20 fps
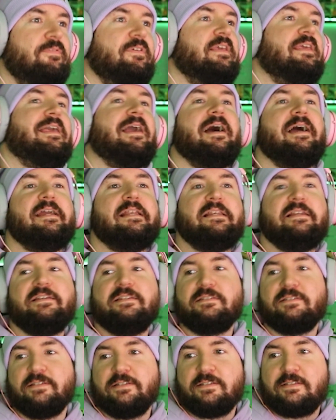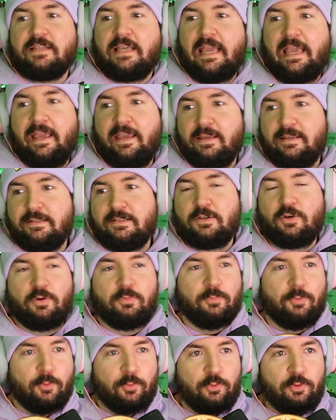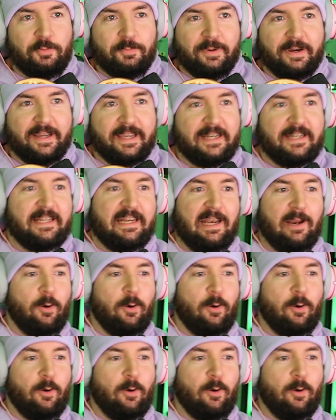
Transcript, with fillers: Wie geil ist es? Ey, ich komme rüber in den